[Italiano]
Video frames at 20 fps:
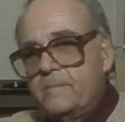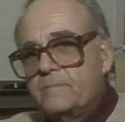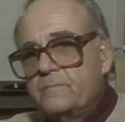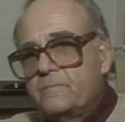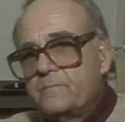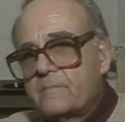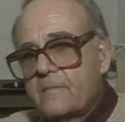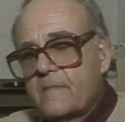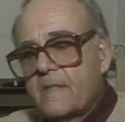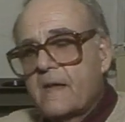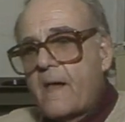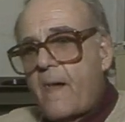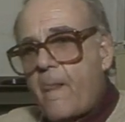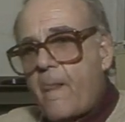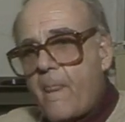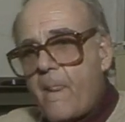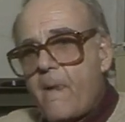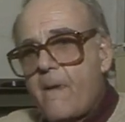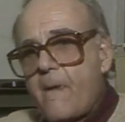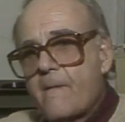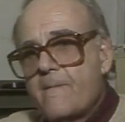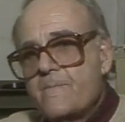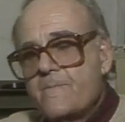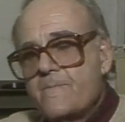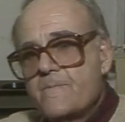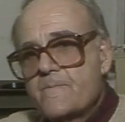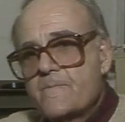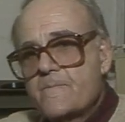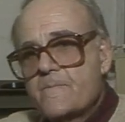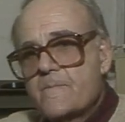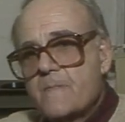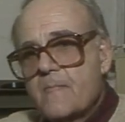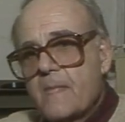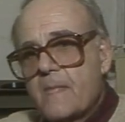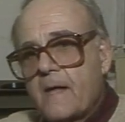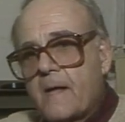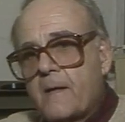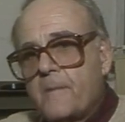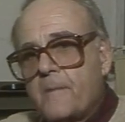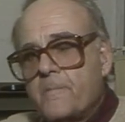si senta Marlon Brando qualche
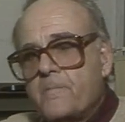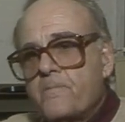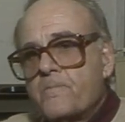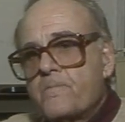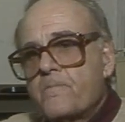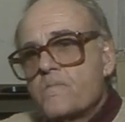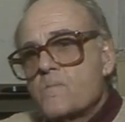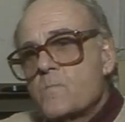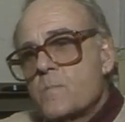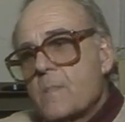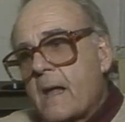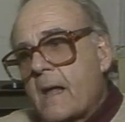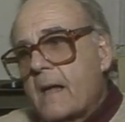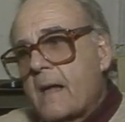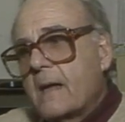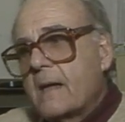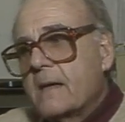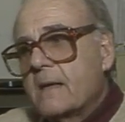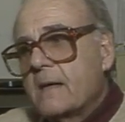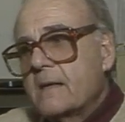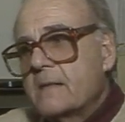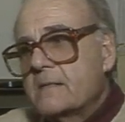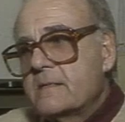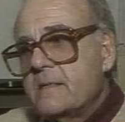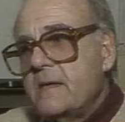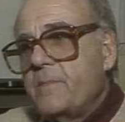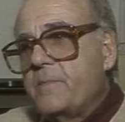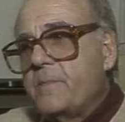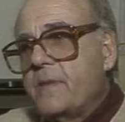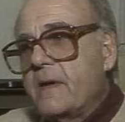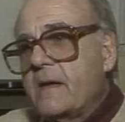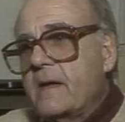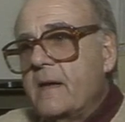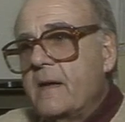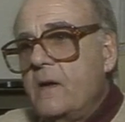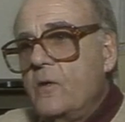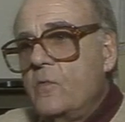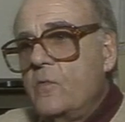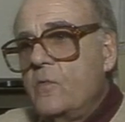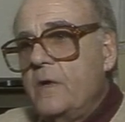volta? Sì, perché
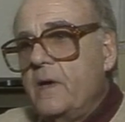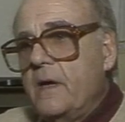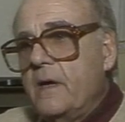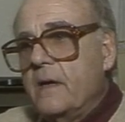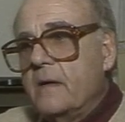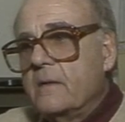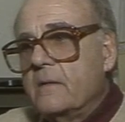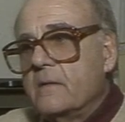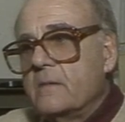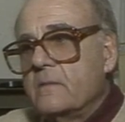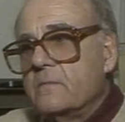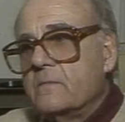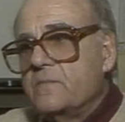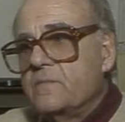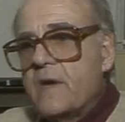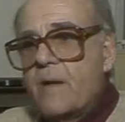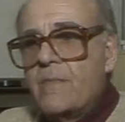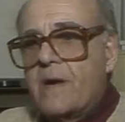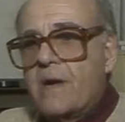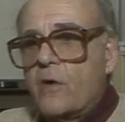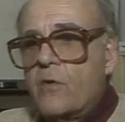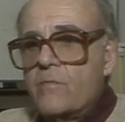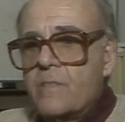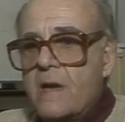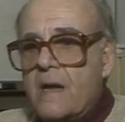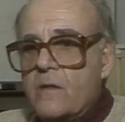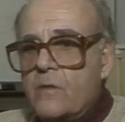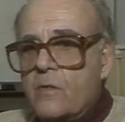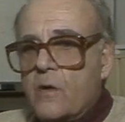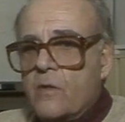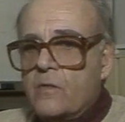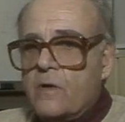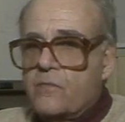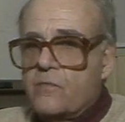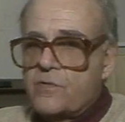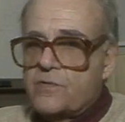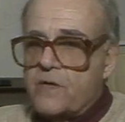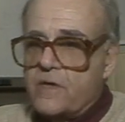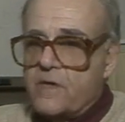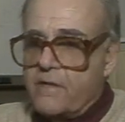lui, già Marlon Brando ha una
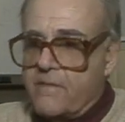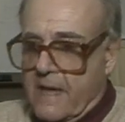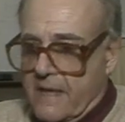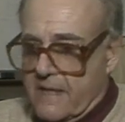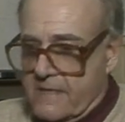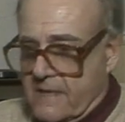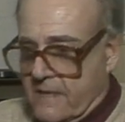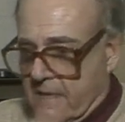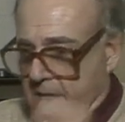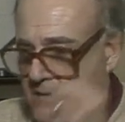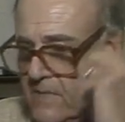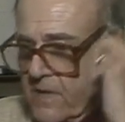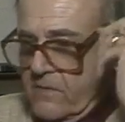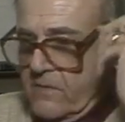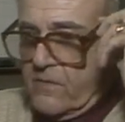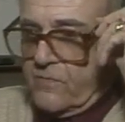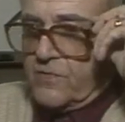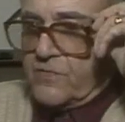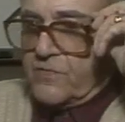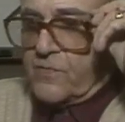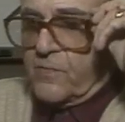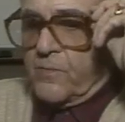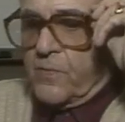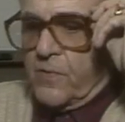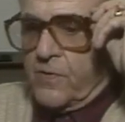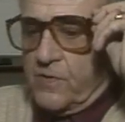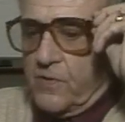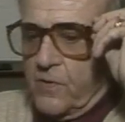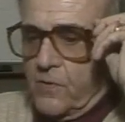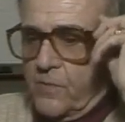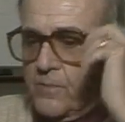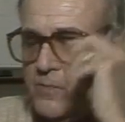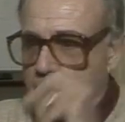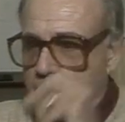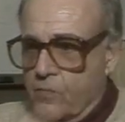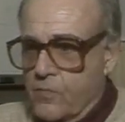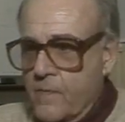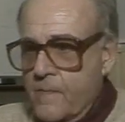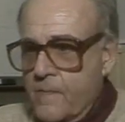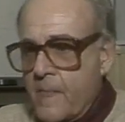voce diversa da mia, una voce un pochettino
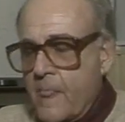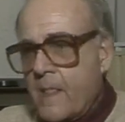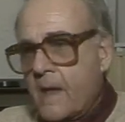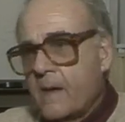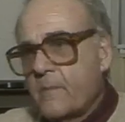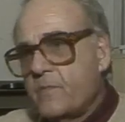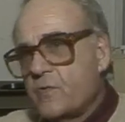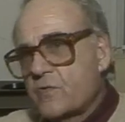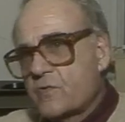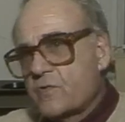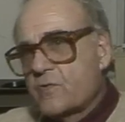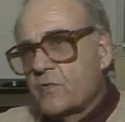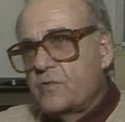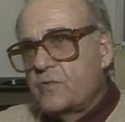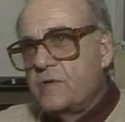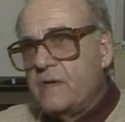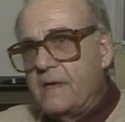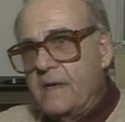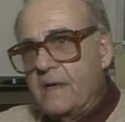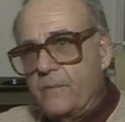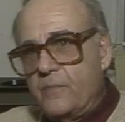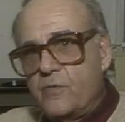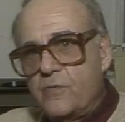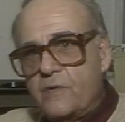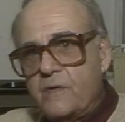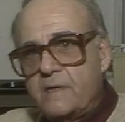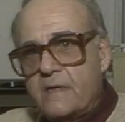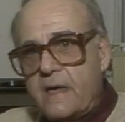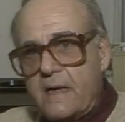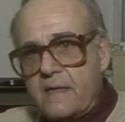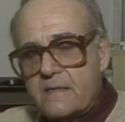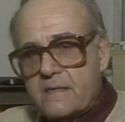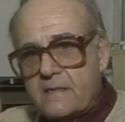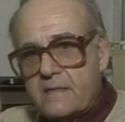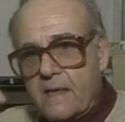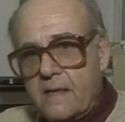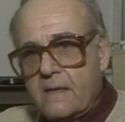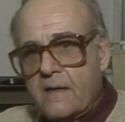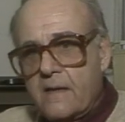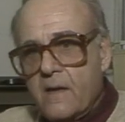più, più sottile, più di
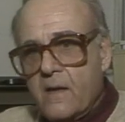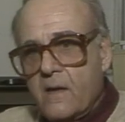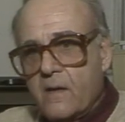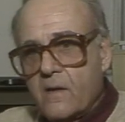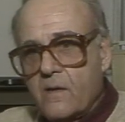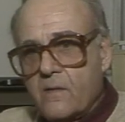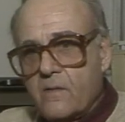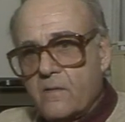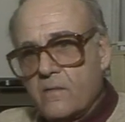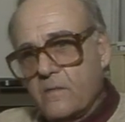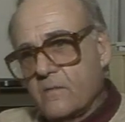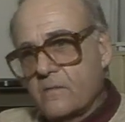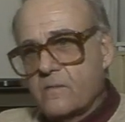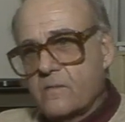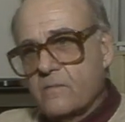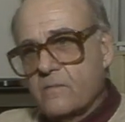testa, eh,